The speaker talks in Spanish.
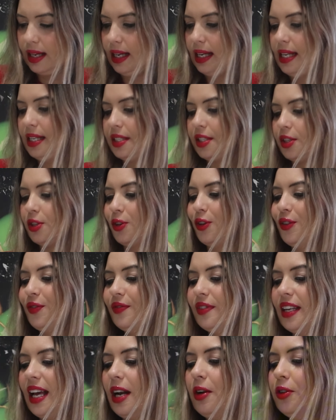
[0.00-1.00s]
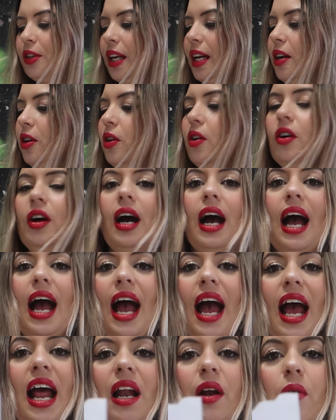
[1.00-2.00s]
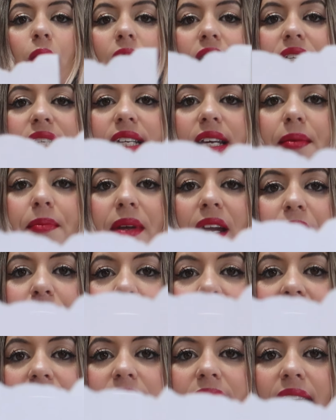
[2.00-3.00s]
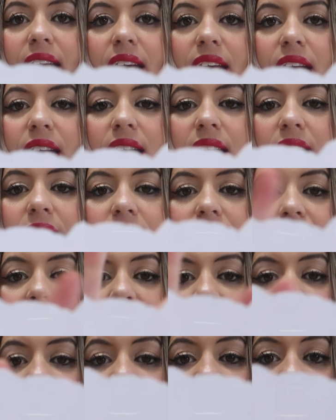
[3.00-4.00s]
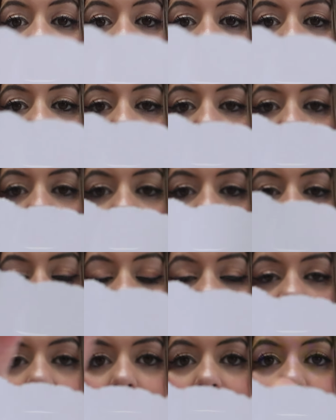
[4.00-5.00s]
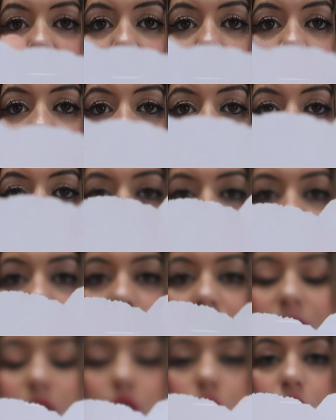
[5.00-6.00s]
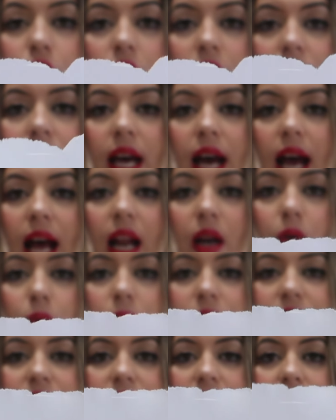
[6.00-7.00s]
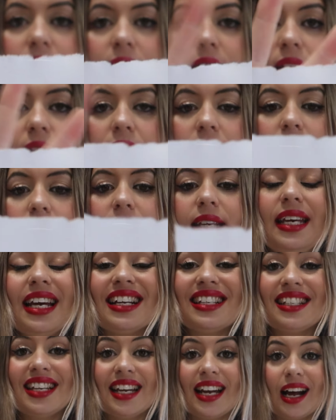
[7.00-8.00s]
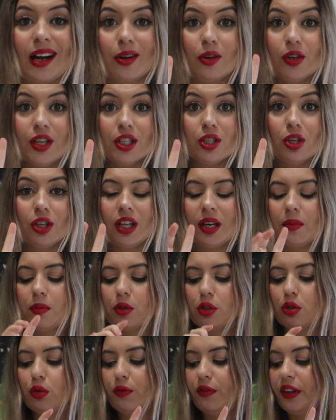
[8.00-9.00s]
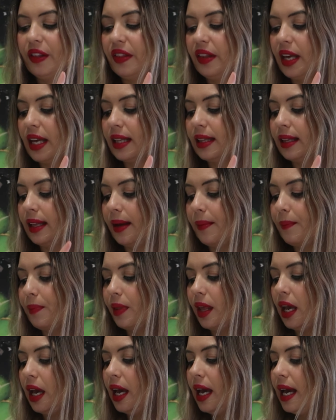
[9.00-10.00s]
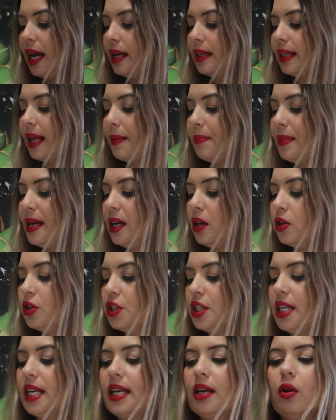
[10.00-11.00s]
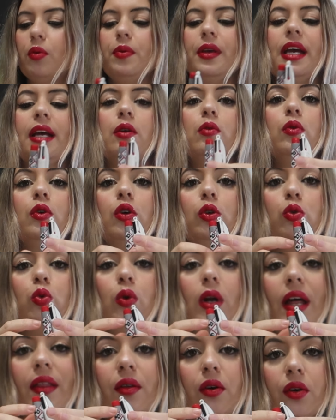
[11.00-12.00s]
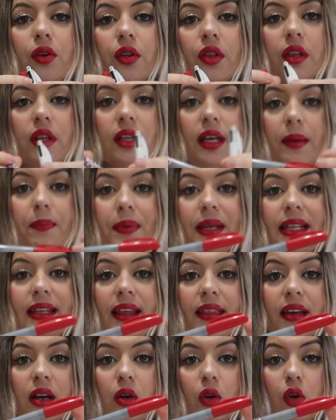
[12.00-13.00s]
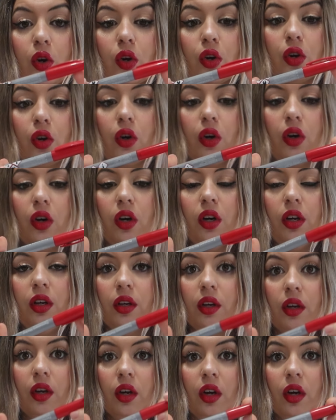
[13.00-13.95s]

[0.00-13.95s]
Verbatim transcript: Listo, ya lo tengo. Algo así, mira, fíjate, nada que son 8 centímetros, 10 centímetros, algo así. Ya será, con esto tenemos suficiente. También consigue o bien un rotulador que pinte de color rojo